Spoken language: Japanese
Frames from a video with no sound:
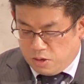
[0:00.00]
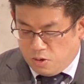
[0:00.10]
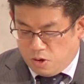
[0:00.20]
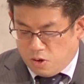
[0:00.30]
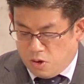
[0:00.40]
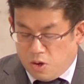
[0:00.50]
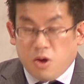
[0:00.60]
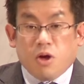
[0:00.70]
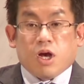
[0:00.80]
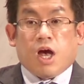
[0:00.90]
と
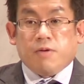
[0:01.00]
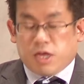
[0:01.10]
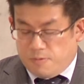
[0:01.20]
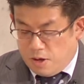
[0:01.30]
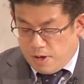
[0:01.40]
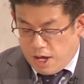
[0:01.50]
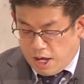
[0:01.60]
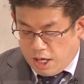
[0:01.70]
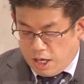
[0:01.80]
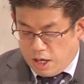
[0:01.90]
神様
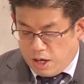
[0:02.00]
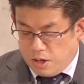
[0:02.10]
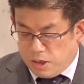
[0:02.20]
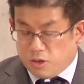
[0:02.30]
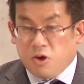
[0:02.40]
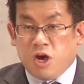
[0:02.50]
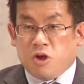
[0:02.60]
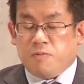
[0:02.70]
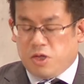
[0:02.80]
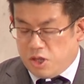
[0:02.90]
は救い
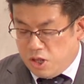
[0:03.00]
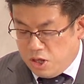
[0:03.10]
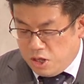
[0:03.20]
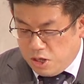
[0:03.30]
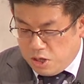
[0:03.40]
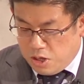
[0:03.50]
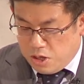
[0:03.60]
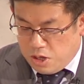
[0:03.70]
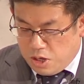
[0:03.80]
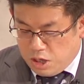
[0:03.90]
の道、
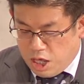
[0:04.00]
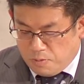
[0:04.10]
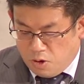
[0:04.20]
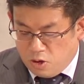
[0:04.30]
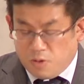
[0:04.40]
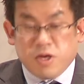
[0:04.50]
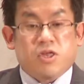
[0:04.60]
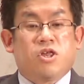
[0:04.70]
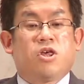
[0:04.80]
希望の道、